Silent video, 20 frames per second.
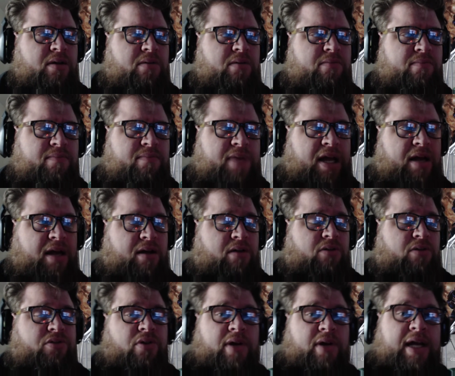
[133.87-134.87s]
bah,
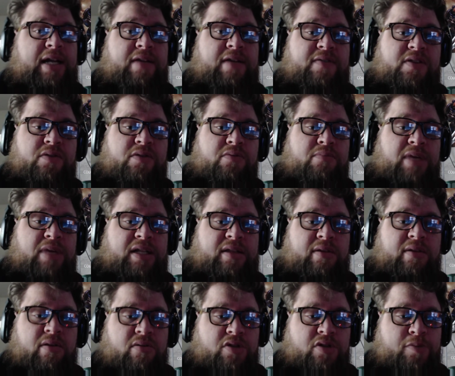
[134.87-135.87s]
quand on regarde les vidéos de
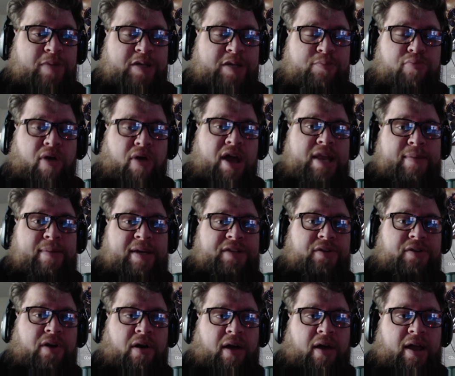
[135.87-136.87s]
maintenant, je passe pour un
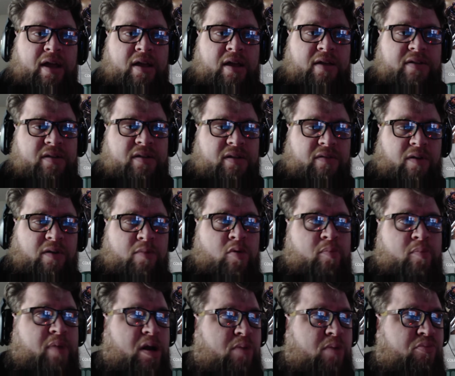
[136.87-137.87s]
amateur et c'est vraiment
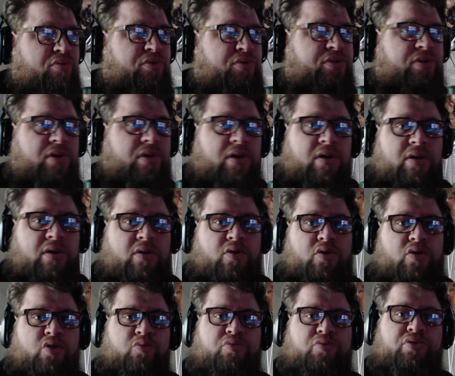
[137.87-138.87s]
pas le but,
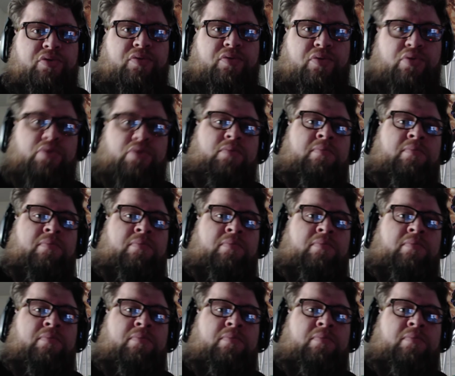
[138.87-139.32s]
le but voulu